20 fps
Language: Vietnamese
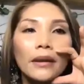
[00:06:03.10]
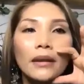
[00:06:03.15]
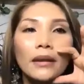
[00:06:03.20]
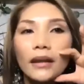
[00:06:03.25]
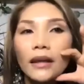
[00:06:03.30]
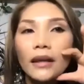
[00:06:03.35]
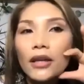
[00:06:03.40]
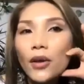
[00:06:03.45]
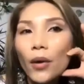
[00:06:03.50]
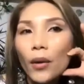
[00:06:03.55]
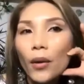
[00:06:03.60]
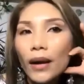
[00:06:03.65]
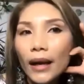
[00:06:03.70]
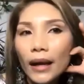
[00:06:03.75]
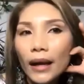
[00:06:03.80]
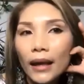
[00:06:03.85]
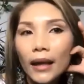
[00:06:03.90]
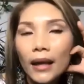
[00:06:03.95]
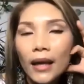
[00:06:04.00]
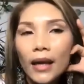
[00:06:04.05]
là những cái chỗ
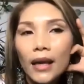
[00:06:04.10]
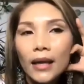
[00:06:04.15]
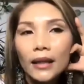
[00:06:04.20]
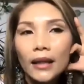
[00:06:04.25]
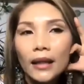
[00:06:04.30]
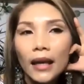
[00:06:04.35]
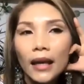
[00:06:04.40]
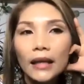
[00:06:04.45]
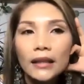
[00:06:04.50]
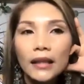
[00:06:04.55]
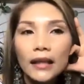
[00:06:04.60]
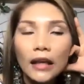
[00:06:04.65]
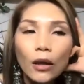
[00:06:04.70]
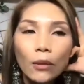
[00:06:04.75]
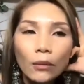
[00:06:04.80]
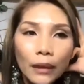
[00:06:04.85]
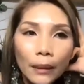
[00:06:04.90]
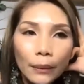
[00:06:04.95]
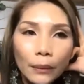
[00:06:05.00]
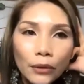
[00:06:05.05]
này thì anh chị
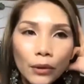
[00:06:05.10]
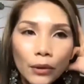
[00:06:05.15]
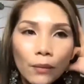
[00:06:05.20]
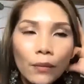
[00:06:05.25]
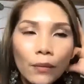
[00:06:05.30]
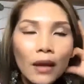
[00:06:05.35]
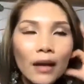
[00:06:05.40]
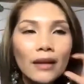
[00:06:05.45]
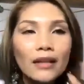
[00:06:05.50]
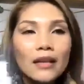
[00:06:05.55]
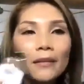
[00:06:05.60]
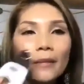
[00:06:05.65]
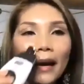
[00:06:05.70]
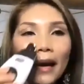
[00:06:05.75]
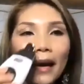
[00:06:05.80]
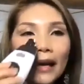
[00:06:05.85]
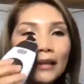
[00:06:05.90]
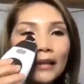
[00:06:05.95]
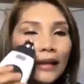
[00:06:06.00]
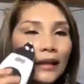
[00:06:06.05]
không tập trung nhưng mà
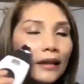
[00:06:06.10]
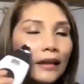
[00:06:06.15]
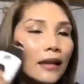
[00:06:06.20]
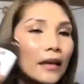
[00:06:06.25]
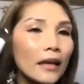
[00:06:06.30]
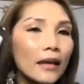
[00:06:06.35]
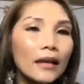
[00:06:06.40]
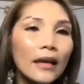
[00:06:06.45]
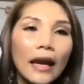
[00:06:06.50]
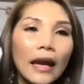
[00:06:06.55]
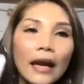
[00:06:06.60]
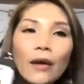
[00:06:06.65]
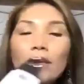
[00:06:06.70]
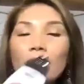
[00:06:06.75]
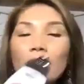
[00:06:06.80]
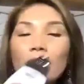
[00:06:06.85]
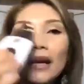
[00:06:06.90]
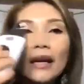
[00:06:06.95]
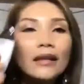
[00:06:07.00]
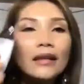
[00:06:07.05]
anh chị đi kiểu
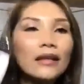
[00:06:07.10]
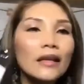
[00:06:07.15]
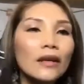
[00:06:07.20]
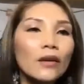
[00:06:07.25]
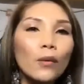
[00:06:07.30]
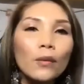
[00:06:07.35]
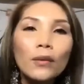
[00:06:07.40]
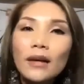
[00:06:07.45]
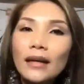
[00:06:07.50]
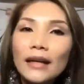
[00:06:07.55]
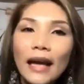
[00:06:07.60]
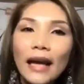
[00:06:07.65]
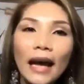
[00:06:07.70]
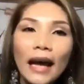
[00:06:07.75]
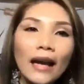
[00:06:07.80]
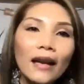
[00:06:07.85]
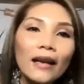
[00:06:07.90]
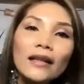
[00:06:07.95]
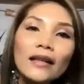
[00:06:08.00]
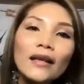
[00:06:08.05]
gì anh chị cũng cứ cả
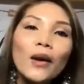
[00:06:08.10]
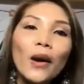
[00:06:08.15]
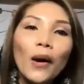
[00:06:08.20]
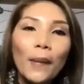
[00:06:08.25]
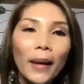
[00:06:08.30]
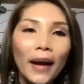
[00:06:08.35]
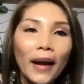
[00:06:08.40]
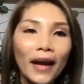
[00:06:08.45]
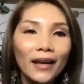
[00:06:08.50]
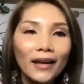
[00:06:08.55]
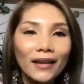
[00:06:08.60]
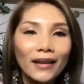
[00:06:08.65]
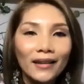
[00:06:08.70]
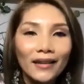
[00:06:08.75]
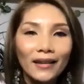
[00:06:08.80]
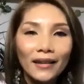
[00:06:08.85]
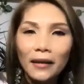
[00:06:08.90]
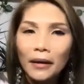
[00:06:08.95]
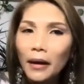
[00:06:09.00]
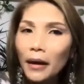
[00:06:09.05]
lên cái gò má
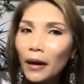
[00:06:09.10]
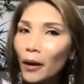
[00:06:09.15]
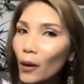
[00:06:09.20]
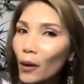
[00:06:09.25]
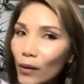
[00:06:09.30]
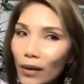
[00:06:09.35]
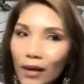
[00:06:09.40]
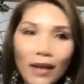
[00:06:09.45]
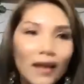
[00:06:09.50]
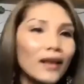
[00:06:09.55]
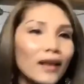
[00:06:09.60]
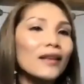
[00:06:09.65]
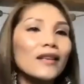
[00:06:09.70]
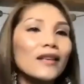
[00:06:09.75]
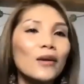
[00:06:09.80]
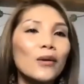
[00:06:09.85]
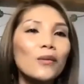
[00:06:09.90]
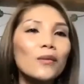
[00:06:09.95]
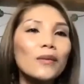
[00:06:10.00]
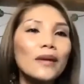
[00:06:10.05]
kiểu gì các
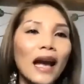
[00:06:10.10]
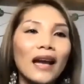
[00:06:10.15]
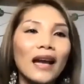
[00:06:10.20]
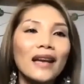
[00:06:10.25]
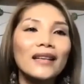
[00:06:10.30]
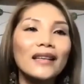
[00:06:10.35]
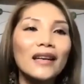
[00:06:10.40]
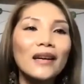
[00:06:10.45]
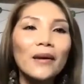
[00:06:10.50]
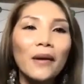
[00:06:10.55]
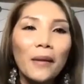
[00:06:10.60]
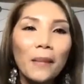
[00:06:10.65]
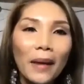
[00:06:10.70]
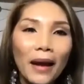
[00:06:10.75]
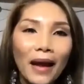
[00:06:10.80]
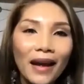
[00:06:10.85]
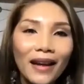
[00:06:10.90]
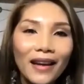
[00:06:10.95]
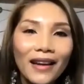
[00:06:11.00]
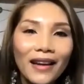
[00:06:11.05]
chị cũng cả lên cái gò
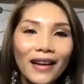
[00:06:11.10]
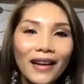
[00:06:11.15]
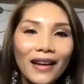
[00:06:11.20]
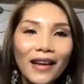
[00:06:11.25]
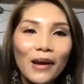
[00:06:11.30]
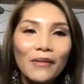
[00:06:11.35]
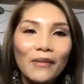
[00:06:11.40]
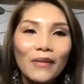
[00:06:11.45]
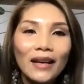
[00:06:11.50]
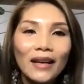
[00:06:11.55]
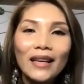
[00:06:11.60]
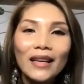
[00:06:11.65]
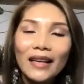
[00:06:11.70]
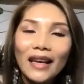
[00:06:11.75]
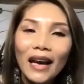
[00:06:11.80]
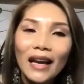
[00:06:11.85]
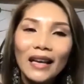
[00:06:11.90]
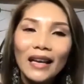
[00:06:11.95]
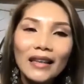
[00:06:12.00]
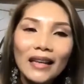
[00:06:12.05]
má và
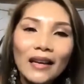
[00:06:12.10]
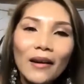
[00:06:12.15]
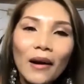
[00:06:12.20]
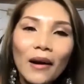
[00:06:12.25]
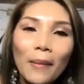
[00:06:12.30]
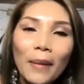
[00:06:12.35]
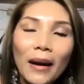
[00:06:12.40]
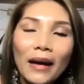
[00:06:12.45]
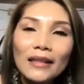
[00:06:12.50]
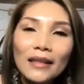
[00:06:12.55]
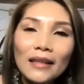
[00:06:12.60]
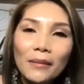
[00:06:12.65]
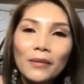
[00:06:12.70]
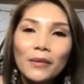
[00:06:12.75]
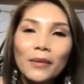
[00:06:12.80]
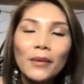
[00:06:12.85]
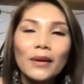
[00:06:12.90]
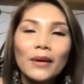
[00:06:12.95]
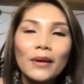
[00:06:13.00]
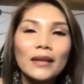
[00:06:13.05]
khi cả lên cái gò má
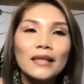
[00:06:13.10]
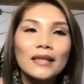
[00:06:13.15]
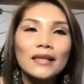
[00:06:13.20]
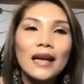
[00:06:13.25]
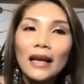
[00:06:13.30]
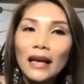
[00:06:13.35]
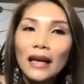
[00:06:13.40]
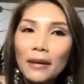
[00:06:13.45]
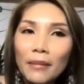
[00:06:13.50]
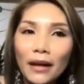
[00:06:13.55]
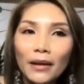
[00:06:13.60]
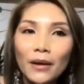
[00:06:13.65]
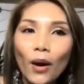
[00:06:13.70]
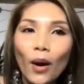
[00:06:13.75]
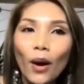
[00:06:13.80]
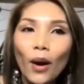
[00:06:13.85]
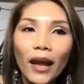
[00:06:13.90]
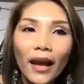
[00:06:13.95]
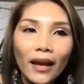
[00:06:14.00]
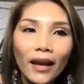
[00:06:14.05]
xong rồi thì ra cái mặt
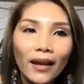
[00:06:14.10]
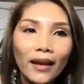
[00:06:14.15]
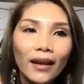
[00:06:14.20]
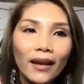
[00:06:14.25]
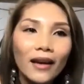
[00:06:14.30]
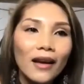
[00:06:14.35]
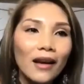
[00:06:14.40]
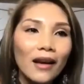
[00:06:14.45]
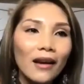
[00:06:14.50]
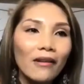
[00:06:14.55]
đỏ lét à